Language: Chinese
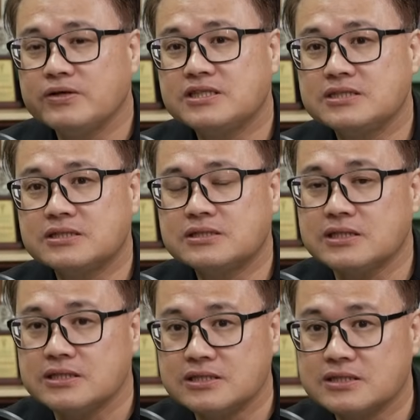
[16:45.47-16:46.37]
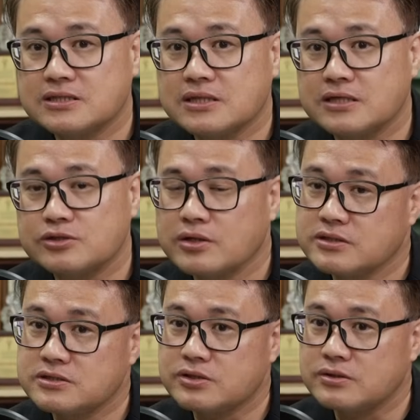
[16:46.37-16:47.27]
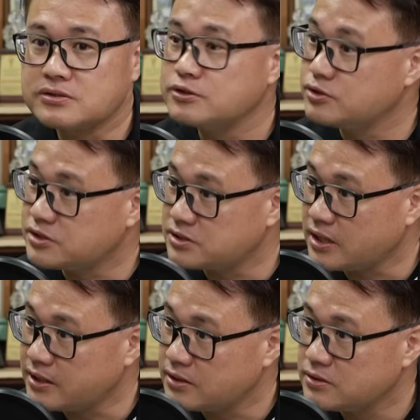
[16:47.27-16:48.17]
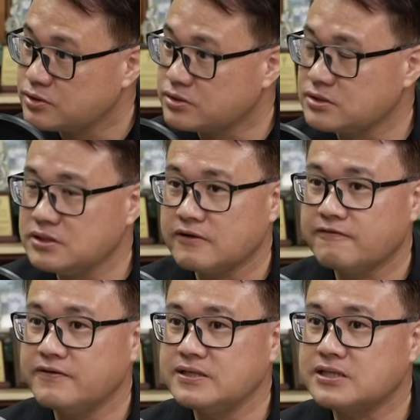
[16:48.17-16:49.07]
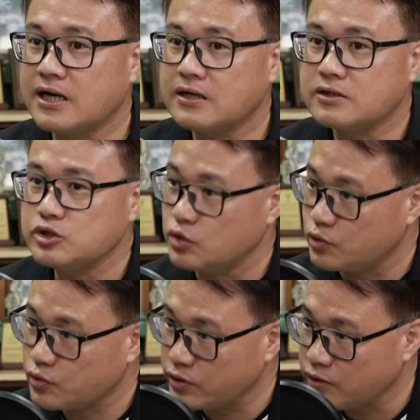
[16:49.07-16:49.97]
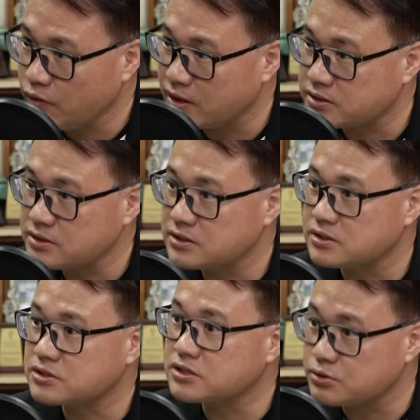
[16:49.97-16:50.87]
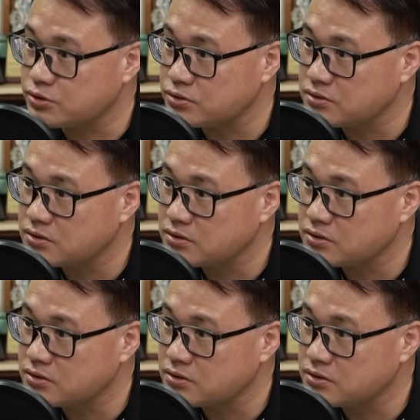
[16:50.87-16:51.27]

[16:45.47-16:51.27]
不过其实这里其实很重要，是从日据时代就是一个非常有规划的一个社区。